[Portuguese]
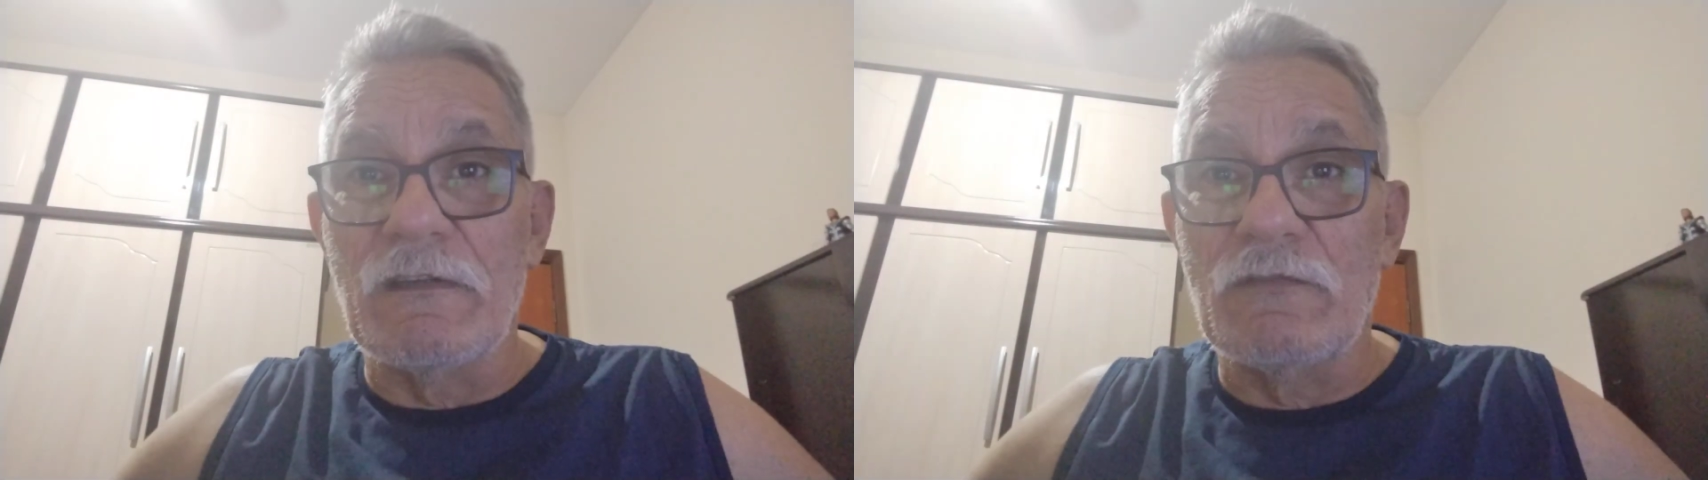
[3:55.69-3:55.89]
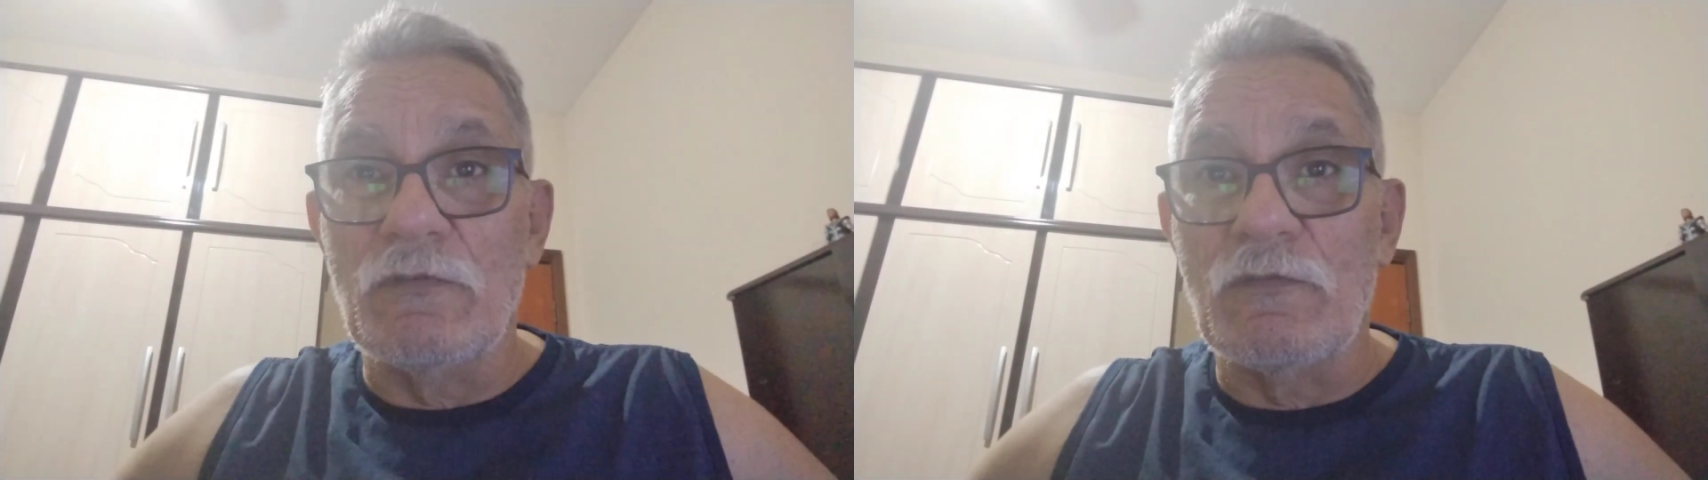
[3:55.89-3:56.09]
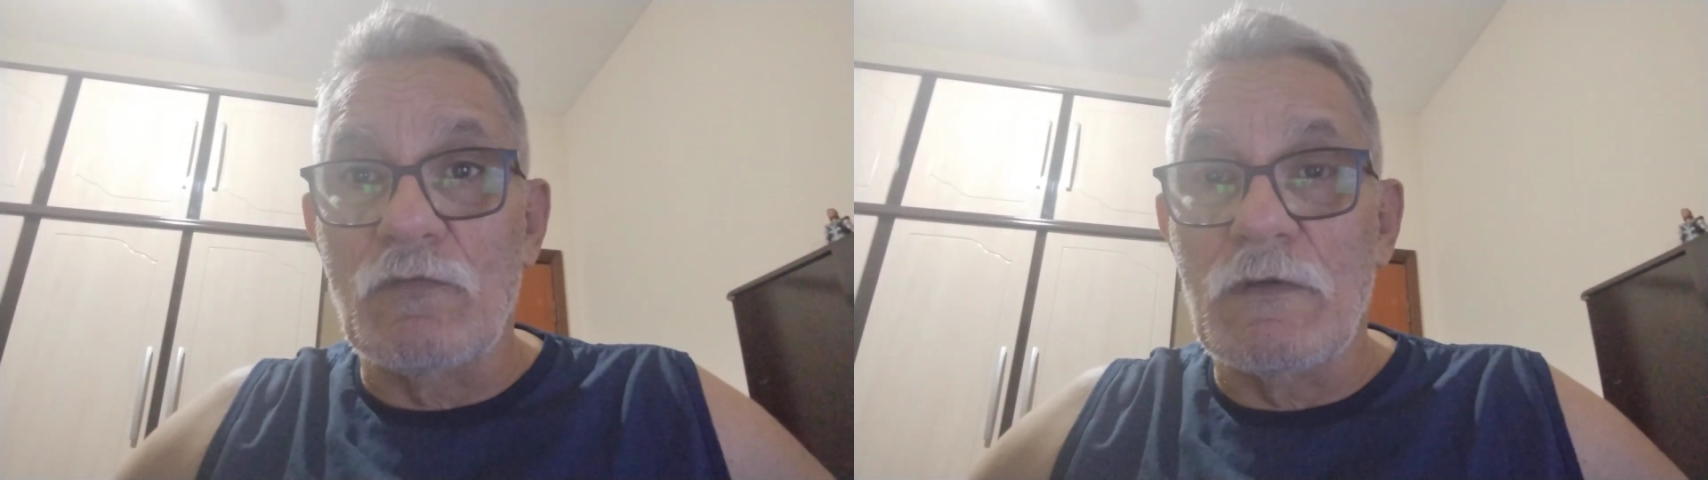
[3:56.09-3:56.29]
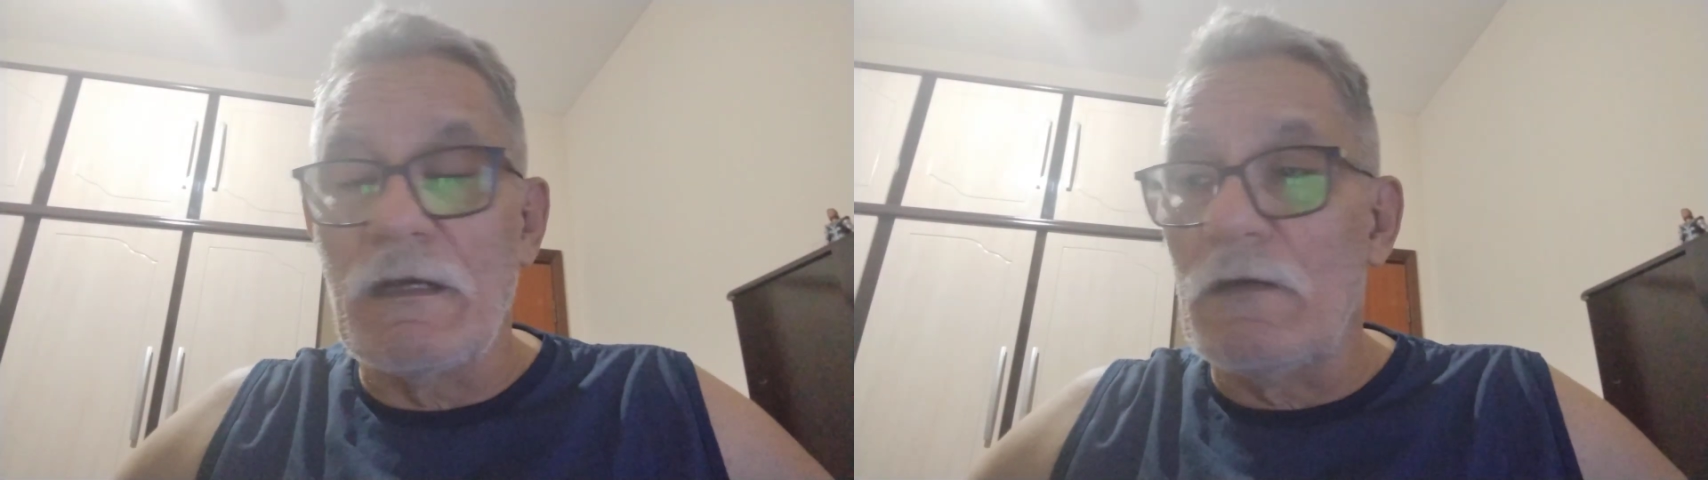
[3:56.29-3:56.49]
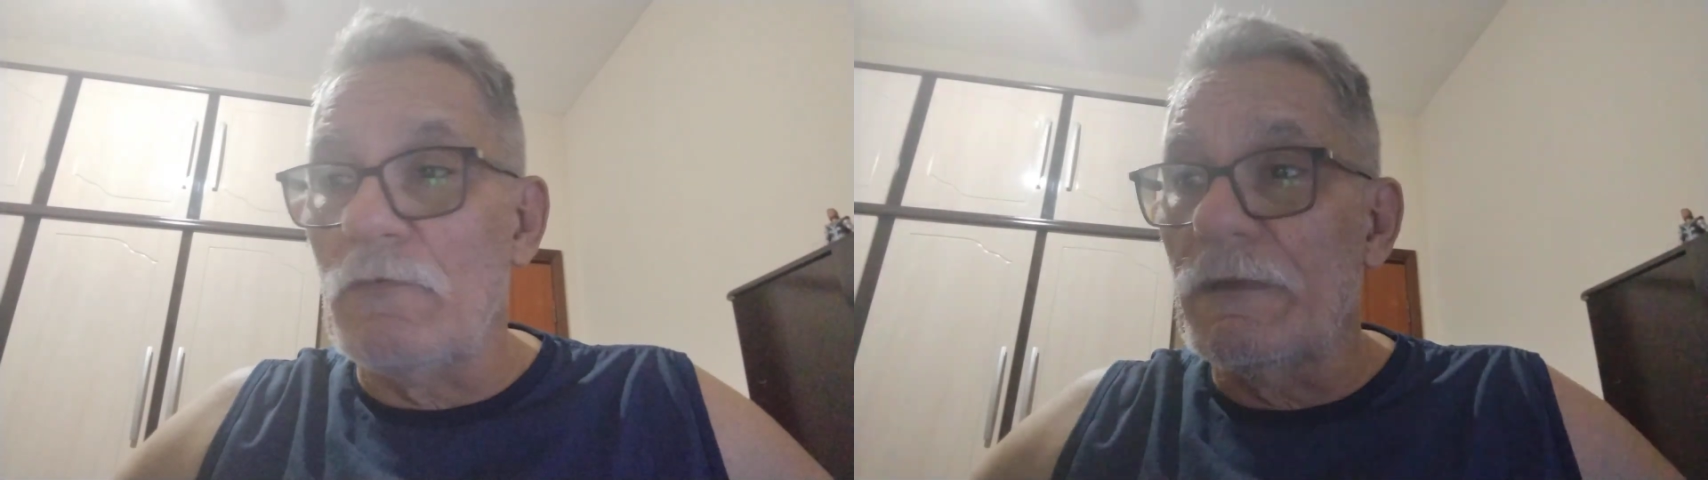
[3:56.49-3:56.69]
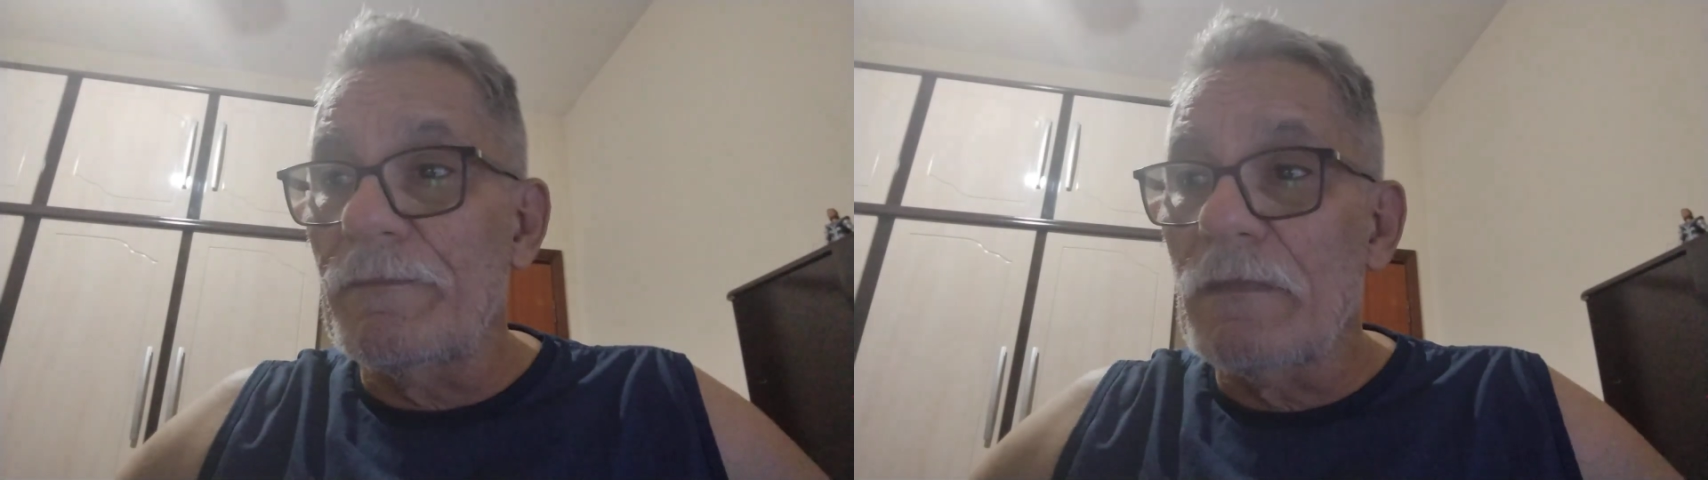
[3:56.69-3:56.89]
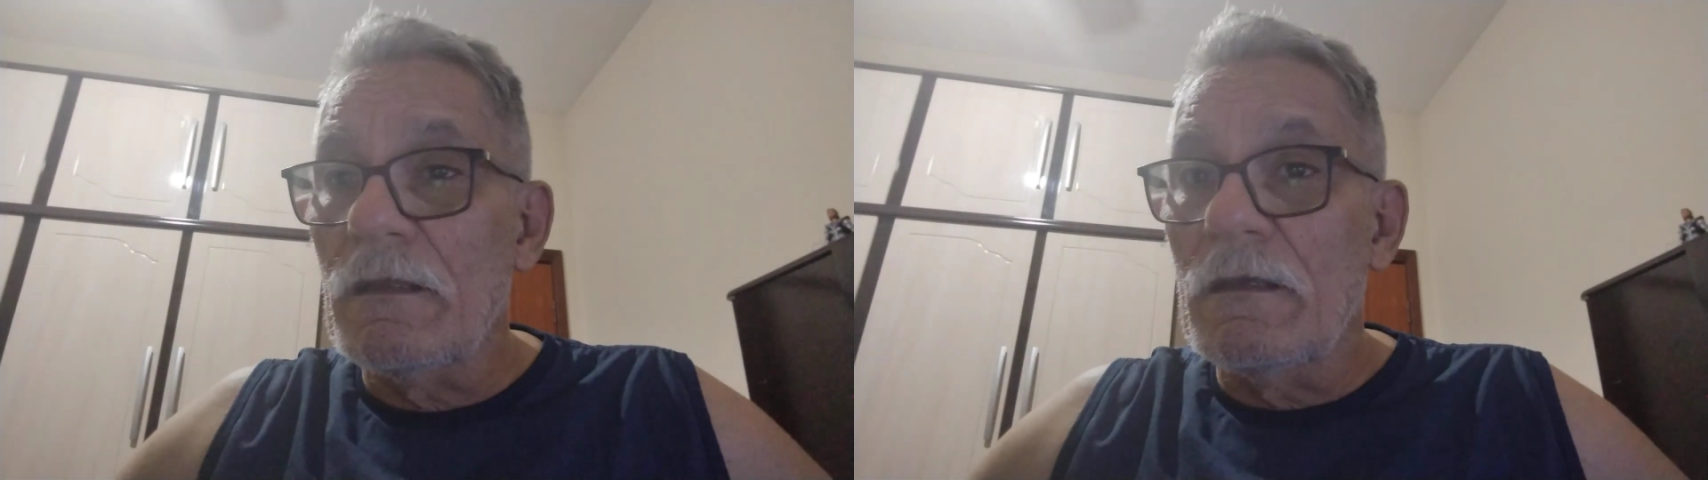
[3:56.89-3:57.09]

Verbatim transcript: questões com calma.